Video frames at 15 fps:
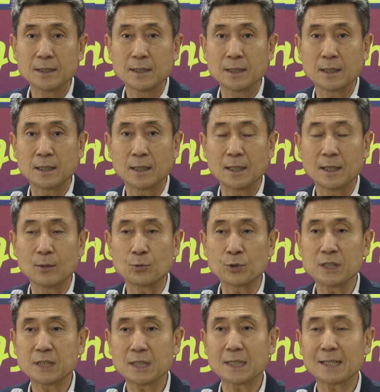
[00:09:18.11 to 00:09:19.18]
어,
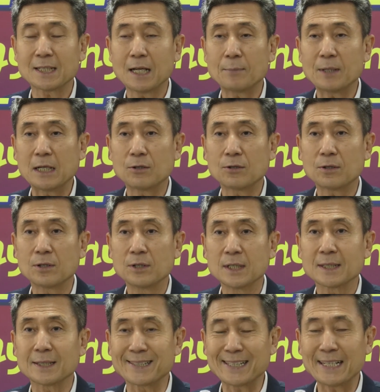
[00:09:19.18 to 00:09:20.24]
우리 지역이 그야말로
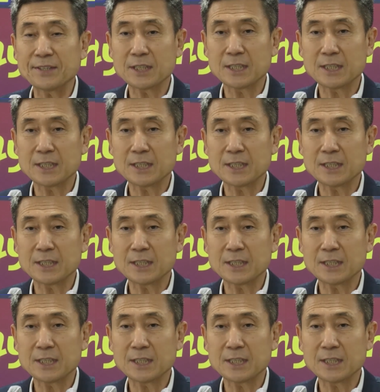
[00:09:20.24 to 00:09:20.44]
그러한